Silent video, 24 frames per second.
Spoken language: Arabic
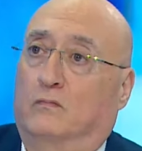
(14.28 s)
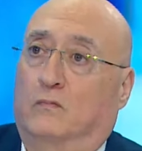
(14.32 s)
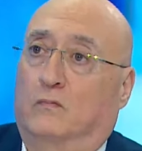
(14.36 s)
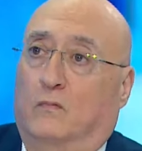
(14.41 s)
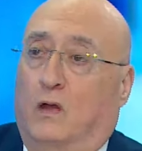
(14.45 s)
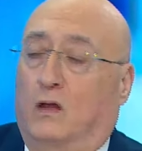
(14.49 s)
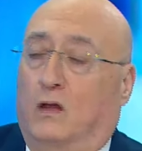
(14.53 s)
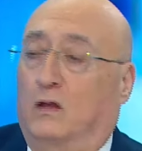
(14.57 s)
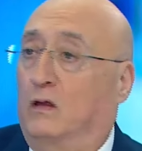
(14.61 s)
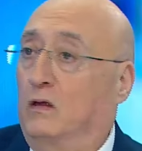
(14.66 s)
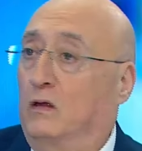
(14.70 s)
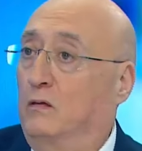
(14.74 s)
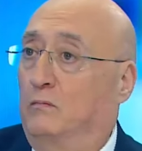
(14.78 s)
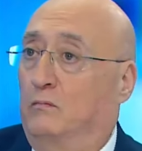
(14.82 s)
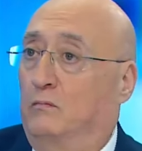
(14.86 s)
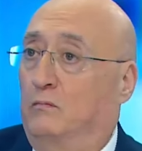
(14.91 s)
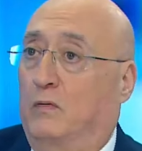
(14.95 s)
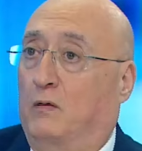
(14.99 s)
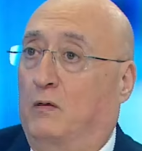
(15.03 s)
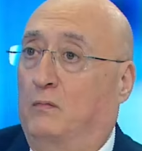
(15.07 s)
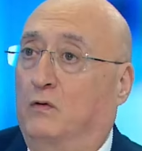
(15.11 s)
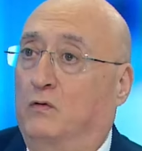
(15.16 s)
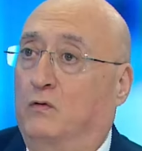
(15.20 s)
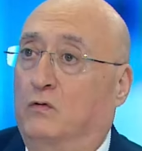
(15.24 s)
انا
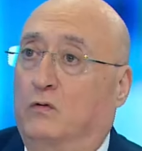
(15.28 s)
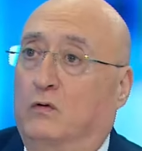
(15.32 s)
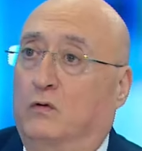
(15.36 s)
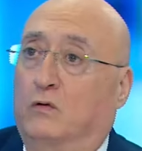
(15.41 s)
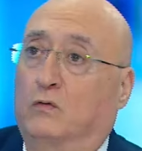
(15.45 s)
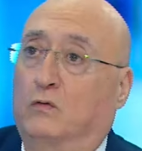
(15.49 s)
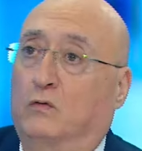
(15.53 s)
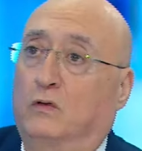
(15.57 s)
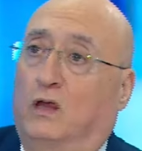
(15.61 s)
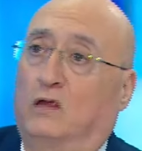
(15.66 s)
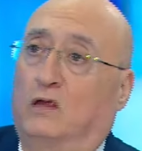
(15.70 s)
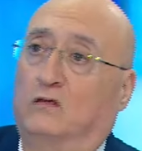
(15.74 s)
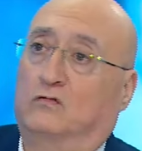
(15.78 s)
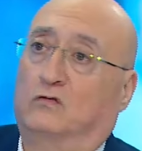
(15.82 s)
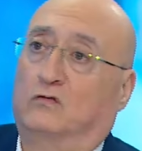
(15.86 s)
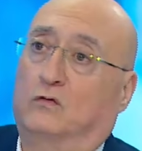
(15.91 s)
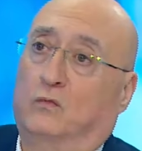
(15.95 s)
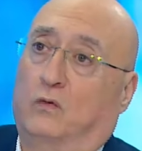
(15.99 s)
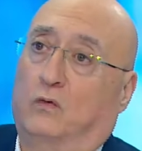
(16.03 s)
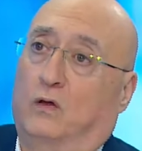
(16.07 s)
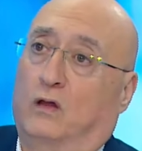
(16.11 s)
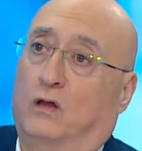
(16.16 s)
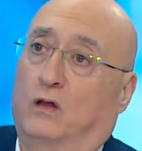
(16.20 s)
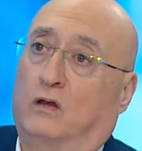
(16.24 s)
ما بنكر انه يحيى
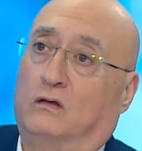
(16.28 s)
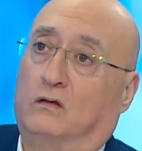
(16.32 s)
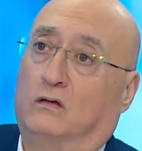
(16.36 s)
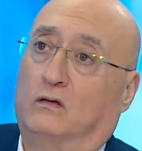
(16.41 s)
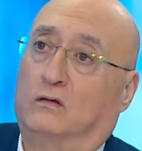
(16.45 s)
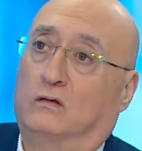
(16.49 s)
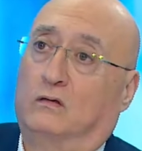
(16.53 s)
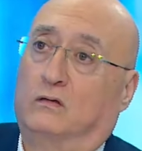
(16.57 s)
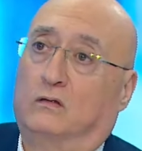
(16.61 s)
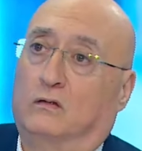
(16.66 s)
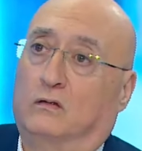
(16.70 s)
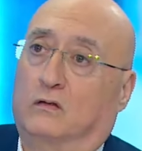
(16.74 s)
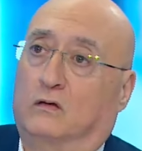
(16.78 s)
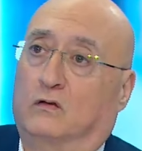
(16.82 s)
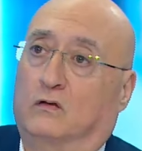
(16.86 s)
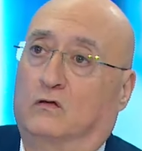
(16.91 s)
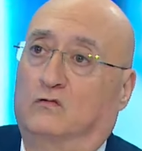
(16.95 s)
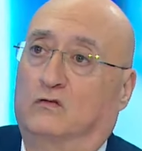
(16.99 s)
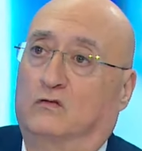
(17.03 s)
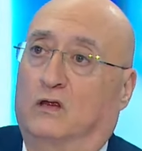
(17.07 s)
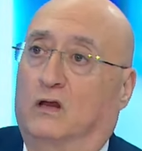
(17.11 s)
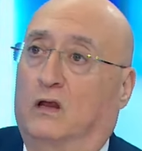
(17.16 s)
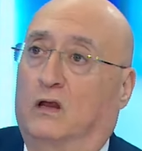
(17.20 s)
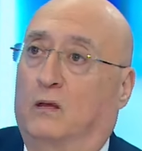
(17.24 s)
السنوار
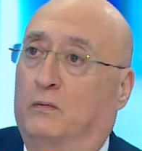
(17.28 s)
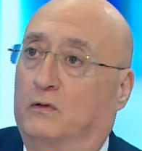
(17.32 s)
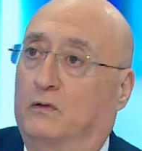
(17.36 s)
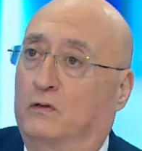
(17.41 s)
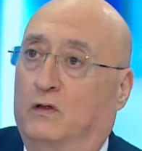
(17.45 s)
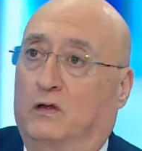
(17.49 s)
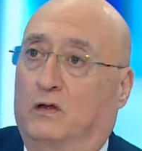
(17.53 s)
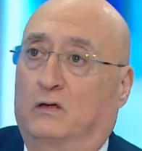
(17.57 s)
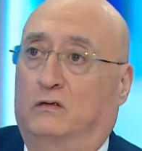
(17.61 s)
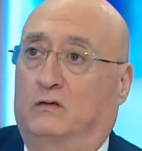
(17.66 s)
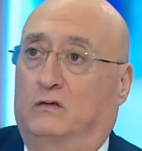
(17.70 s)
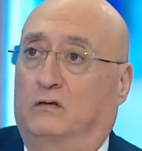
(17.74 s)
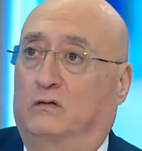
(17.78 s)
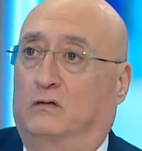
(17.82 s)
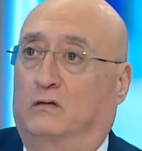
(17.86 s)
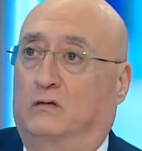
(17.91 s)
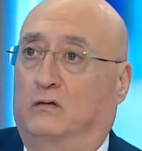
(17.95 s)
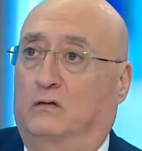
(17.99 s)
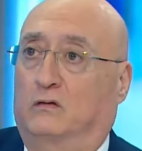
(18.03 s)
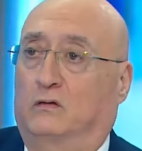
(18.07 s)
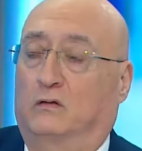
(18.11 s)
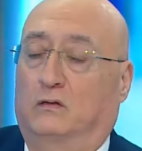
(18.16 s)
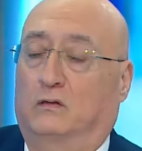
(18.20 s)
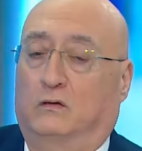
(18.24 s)
رجال ابضاي
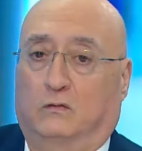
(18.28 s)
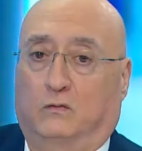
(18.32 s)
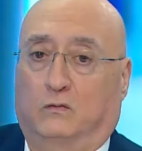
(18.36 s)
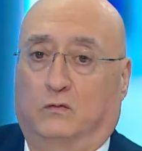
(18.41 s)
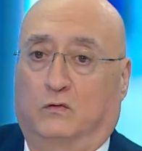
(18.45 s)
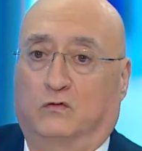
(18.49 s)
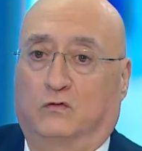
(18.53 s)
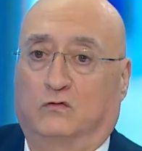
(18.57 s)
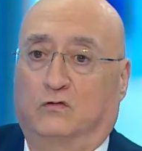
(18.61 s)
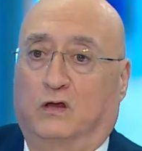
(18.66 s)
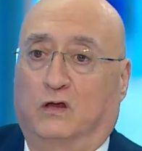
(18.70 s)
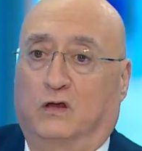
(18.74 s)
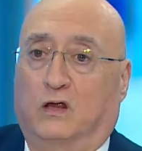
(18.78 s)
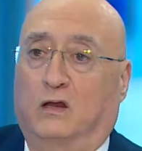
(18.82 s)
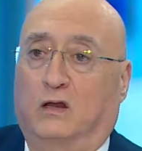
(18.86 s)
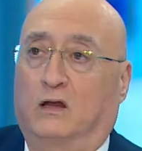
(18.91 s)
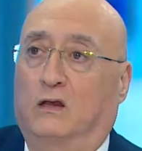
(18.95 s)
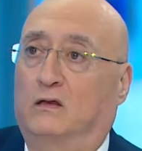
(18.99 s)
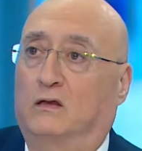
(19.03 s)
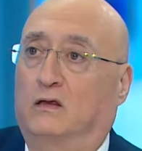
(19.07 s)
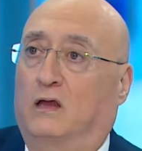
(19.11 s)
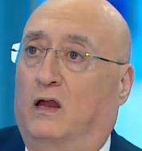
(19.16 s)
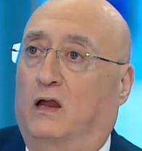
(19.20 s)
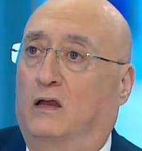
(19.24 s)

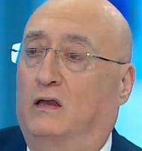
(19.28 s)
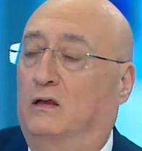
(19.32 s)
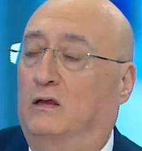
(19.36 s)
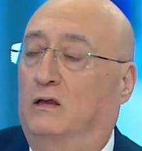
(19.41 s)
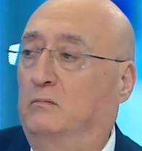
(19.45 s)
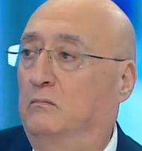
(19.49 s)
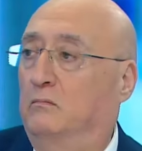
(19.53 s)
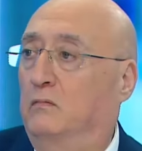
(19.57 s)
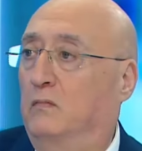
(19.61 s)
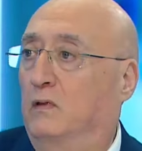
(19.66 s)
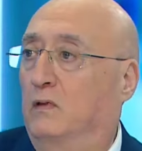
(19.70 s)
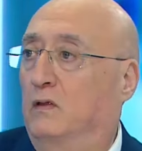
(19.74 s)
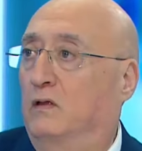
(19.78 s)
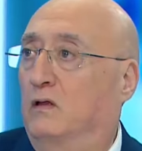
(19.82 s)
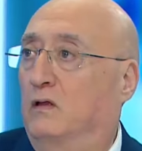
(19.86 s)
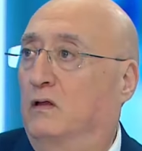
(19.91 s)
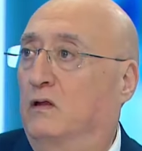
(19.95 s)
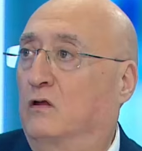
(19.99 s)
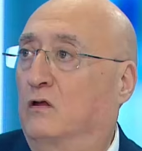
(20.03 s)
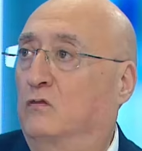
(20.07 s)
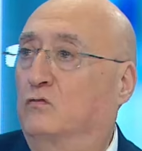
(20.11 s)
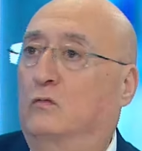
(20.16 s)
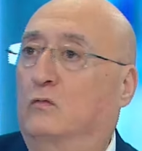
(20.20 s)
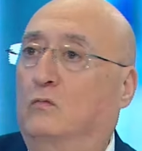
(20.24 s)
ورجال يعني
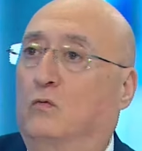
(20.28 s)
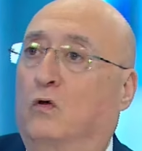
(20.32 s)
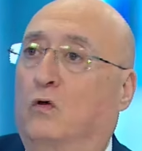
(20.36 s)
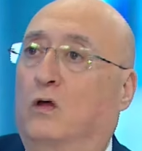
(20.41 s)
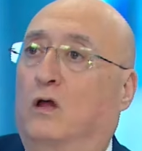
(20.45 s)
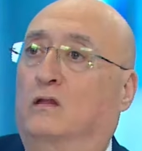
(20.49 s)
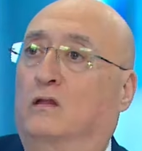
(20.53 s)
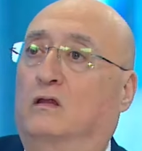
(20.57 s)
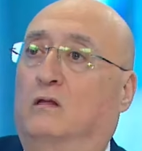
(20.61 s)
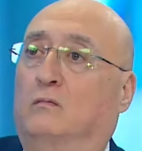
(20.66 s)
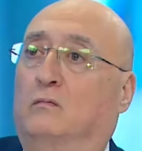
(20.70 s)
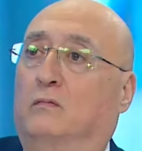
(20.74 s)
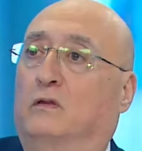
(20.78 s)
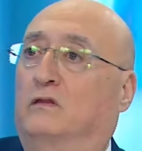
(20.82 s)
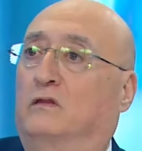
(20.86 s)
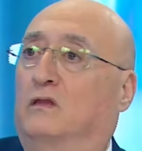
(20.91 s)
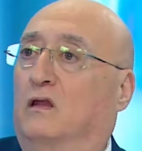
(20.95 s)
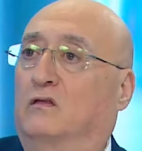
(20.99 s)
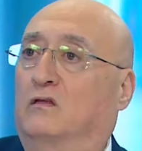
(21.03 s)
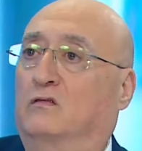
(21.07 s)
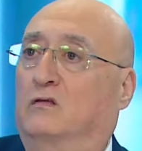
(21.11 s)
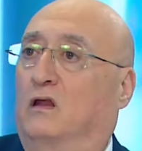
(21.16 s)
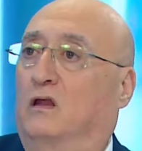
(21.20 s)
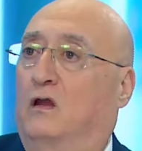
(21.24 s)
رجل مقاتل من
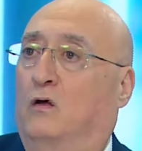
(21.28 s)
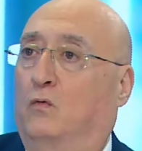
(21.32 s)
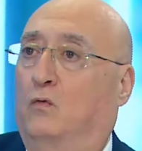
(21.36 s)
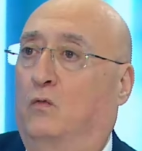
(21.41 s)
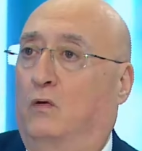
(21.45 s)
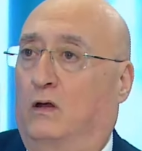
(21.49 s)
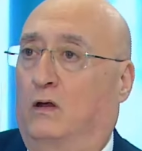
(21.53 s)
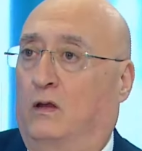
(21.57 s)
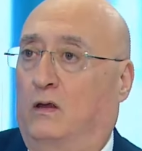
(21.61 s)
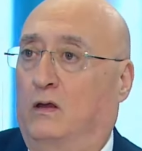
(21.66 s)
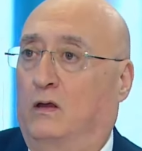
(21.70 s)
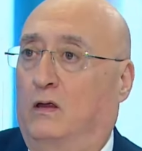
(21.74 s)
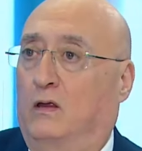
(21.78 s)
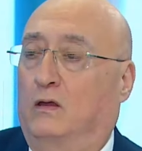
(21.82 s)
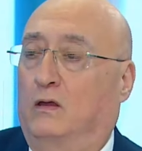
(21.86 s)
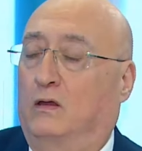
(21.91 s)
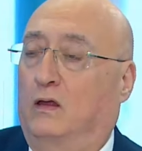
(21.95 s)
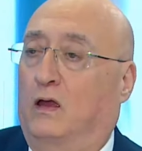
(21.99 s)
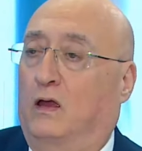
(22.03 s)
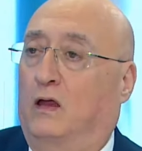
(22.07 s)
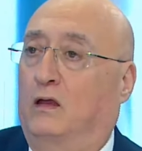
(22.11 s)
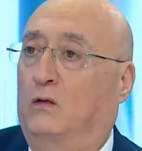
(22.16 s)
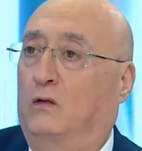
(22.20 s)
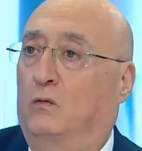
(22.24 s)
الطراز الاول
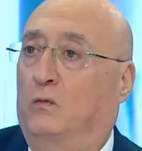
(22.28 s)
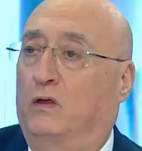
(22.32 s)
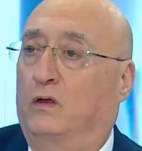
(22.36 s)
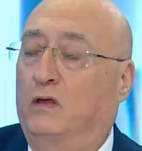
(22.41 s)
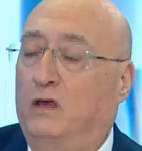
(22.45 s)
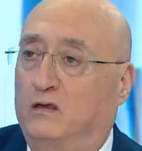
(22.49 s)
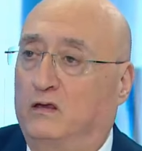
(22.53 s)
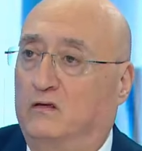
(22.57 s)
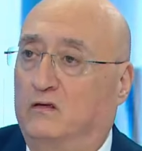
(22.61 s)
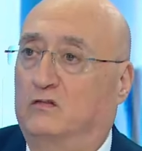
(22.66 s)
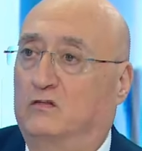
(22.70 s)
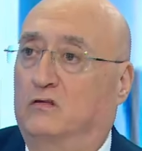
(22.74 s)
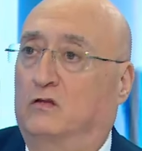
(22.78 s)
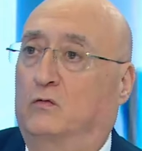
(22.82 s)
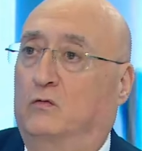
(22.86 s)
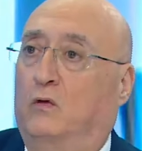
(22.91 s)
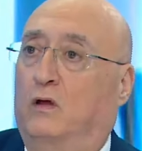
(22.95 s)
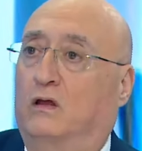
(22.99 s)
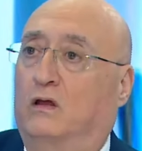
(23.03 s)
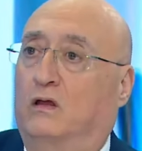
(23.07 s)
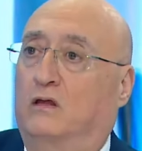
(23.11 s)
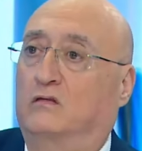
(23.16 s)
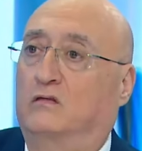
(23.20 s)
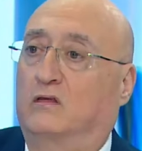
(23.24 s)
يعني ويحيى
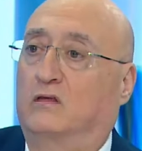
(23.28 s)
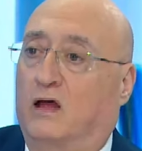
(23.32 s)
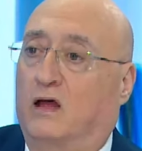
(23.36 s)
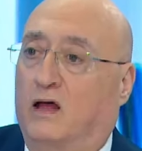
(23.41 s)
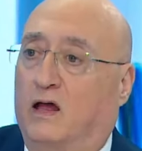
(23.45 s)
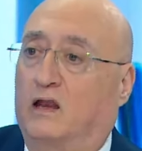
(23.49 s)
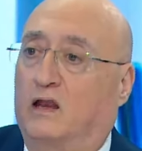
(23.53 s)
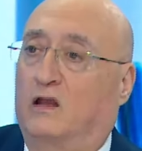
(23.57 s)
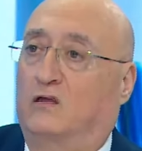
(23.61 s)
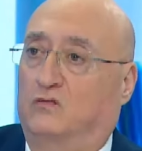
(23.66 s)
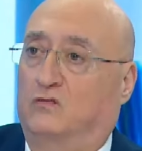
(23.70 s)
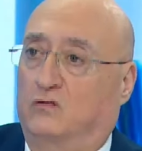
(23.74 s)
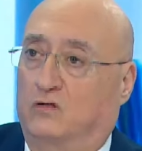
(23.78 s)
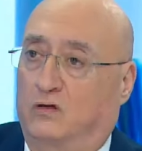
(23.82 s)
السنوار اذا خرج